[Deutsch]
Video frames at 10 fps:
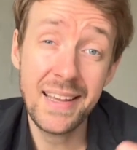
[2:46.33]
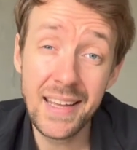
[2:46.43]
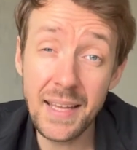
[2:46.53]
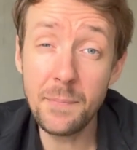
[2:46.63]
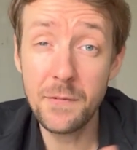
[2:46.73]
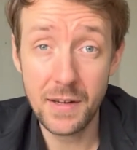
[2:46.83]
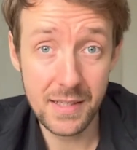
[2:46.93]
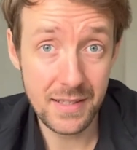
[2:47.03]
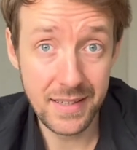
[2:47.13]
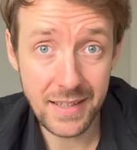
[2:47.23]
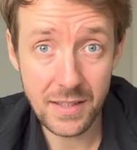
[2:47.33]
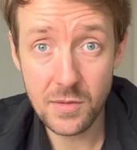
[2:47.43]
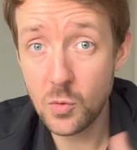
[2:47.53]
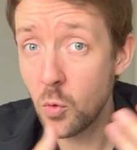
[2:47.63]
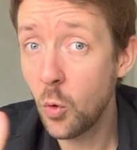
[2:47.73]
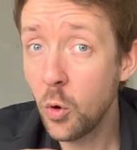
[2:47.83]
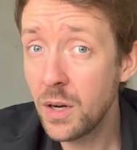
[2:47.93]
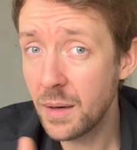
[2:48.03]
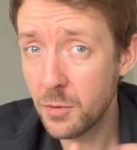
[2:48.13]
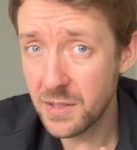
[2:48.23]
ebenfalls nicht so
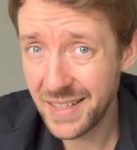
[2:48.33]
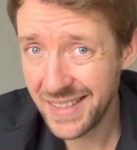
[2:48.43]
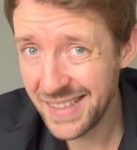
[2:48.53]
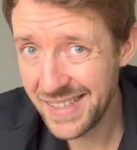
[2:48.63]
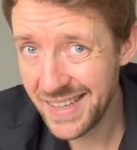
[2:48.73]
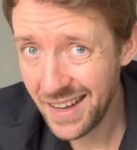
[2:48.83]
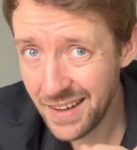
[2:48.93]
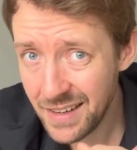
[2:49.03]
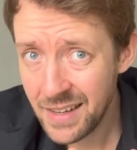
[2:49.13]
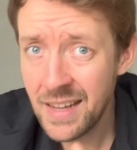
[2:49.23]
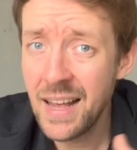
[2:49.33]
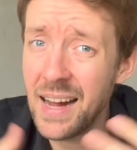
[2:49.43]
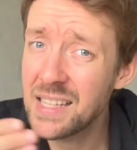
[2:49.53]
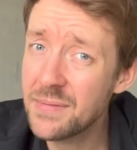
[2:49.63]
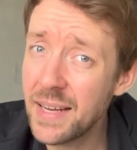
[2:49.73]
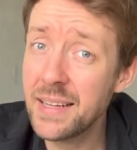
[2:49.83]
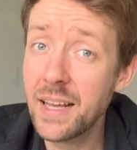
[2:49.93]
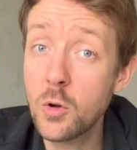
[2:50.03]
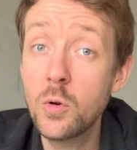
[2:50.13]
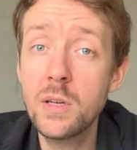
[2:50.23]
100% ideal, als wenn
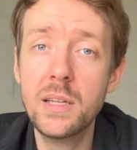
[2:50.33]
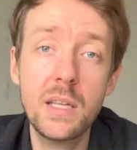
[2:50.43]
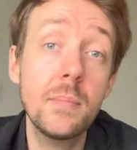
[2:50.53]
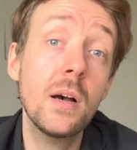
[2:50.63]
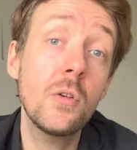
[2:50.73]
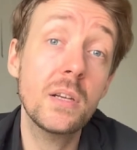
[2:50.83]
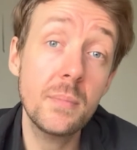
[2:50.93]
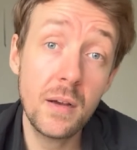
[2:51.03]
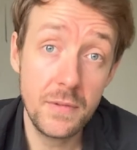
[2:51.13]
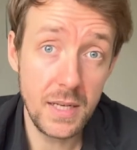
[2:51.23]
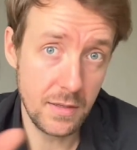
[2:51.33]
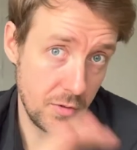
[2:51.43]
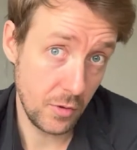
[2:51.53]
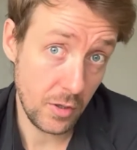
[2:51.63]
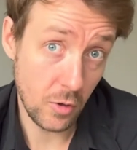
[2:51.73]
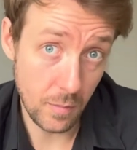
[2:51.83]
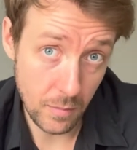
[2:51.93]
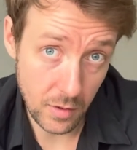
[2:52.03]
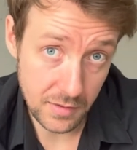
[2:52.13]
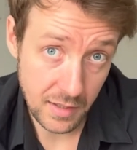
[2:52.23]
der Kunde immer und immer wieder zurückkommen
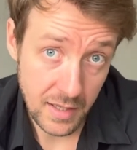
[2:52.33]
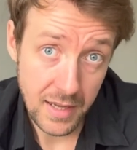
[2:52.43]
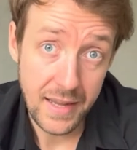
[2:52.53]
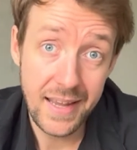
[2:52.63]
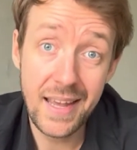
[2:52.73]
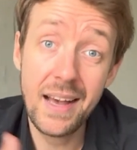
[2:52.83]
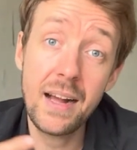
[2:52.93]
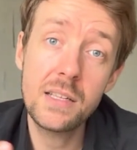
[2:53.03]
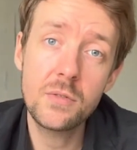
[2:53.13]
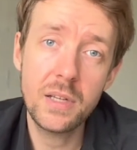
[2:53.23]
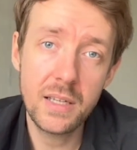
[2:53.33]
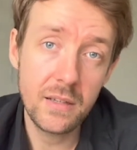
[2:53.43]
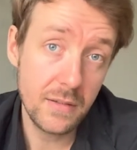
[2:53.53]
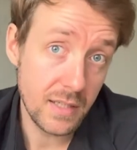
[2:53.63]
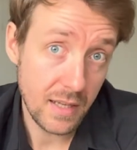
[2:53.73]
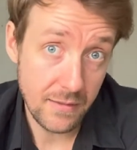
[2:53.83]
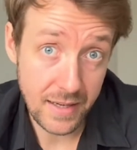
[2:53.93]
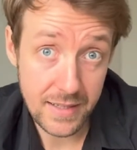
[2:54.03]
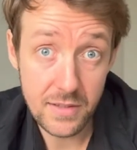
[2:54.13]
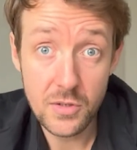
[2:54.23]
muss. Er also in gewisser
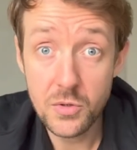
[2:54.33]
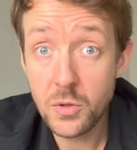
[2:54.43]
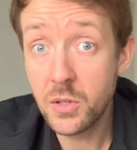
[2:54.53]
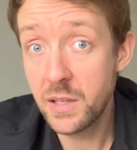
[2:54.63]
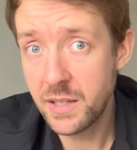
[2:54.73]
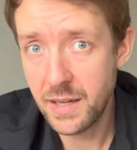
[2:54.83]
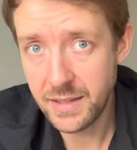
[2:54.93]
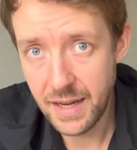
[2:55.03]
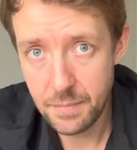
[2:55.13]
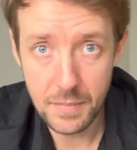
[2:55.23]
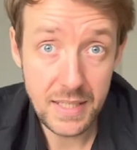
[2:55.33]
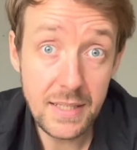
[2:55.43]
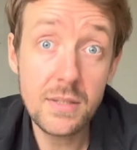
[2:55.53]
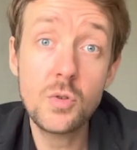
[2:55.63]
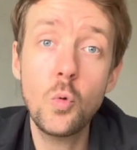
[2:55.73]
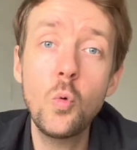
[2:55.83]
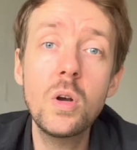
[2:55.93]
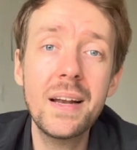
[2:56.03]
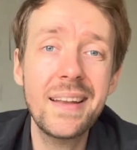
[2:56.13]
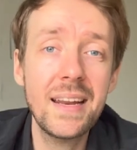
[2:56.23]
Weise süchtig nach deinem Dienst
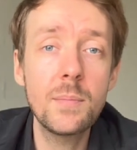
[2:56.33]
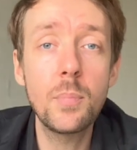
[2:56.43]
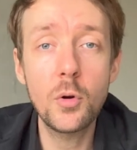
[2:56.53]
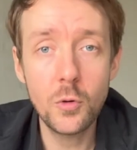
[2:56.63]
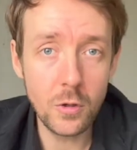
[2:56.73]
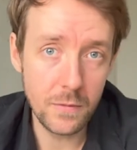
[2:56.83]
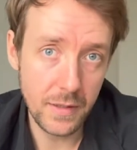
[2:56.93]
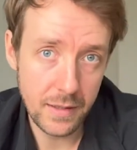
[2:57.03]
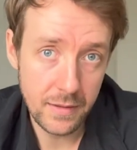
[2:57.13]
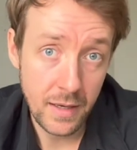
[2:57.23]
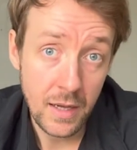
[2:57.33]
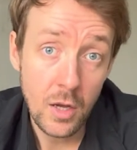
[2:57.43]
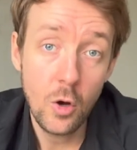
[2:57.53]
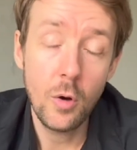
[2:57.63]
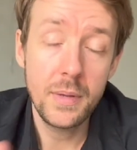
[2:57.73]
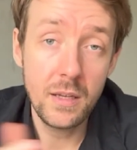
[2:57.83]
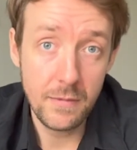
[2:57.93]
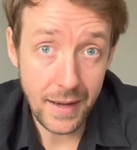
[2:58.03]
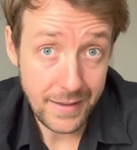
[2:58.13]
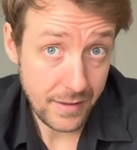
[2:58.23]
oder deinem Produkt wird. Um hier
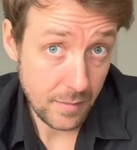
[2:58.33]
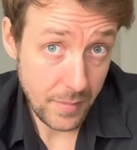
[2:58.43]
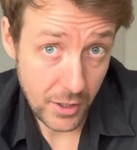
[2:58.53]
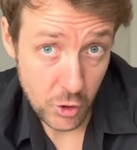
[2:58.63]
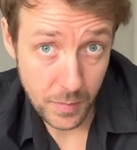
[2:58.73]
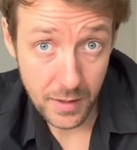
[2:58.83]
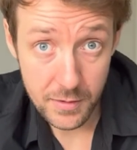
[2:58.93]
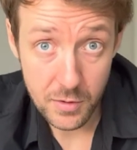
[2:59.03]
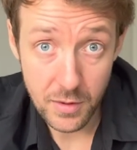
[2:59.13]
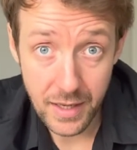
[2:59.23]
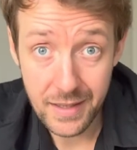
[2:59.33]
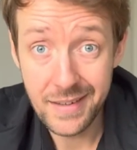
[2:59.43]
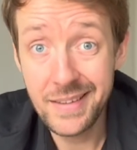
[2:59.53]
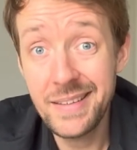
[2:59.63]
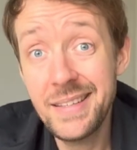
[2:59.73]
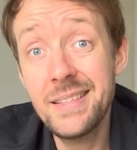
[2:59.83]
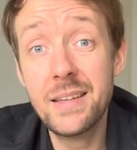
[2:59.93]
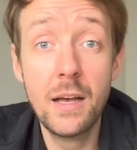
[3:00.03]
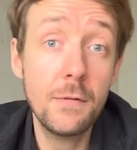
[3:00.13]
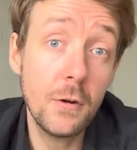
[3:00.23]
weitere Beispiele zu nennen, die dies
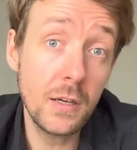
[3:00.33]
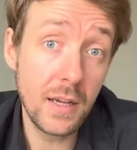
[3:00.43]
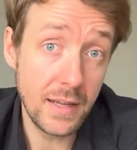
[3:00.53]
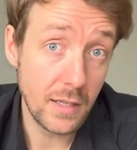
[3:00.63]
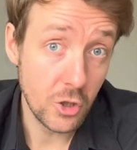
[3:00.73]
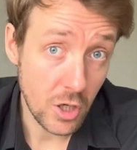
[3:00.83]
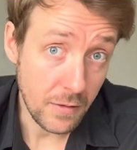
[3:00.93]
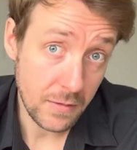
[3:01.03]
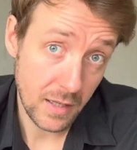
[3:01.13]
erfolgreich geschafft